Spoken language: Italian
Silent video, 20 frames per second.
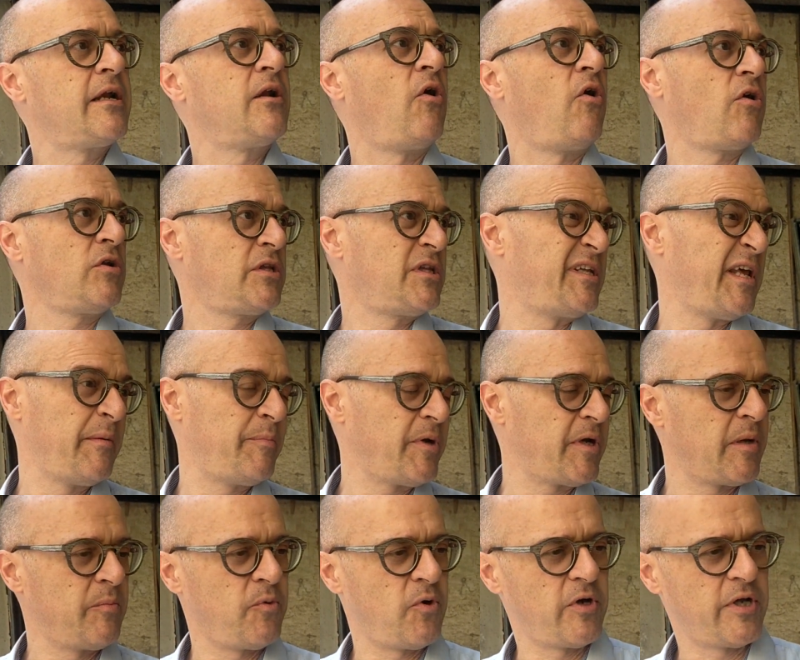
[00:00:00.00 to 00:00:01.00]
notte
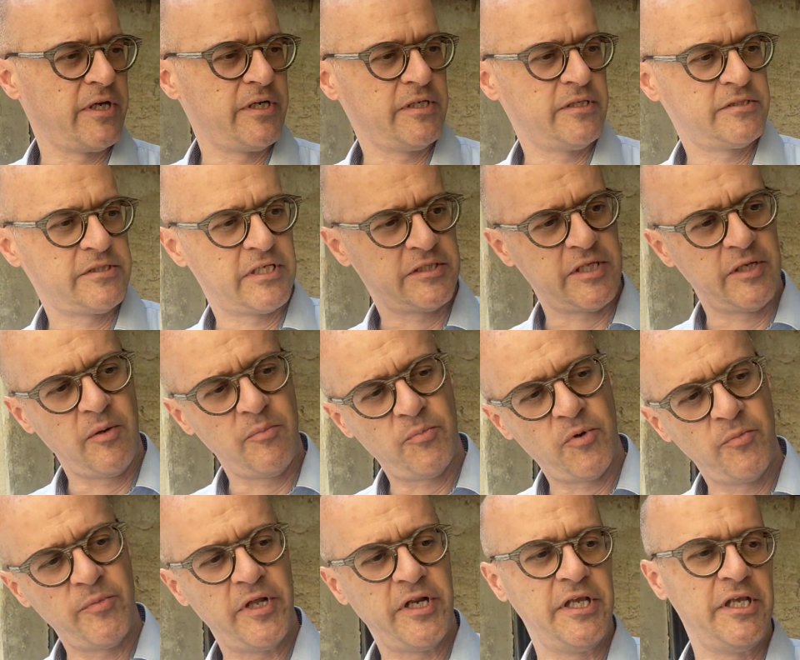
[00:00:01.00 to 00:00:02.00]
perché poi è iniziata nel
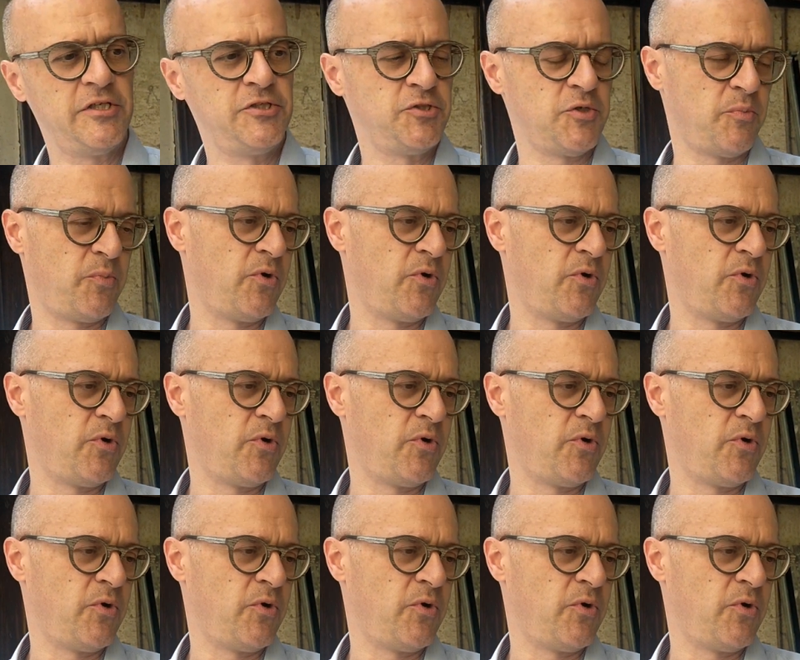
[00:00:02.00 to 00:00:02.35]
pomeriggio,